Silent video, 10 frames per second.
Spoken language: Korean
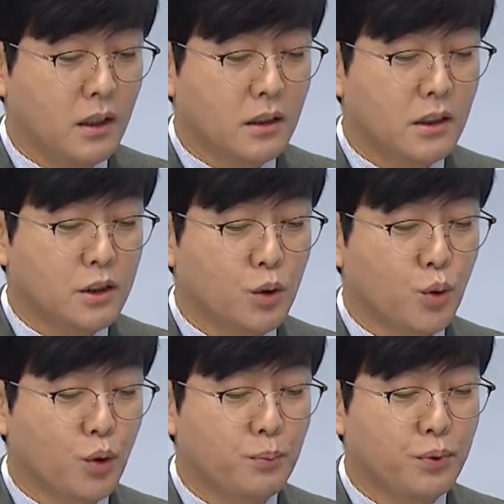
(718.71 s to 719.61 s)
그래서
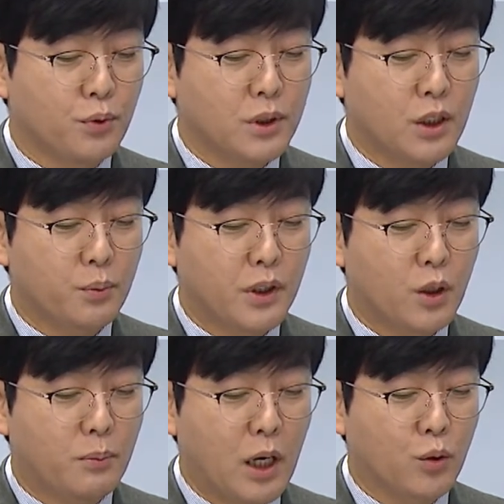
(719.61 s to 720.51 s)
졸업 후
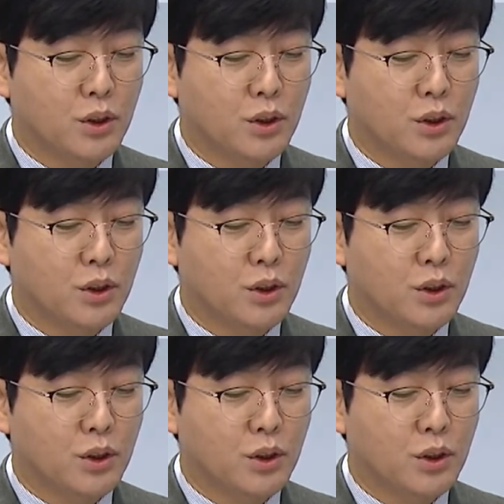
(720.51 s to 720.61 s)
산업계로 바로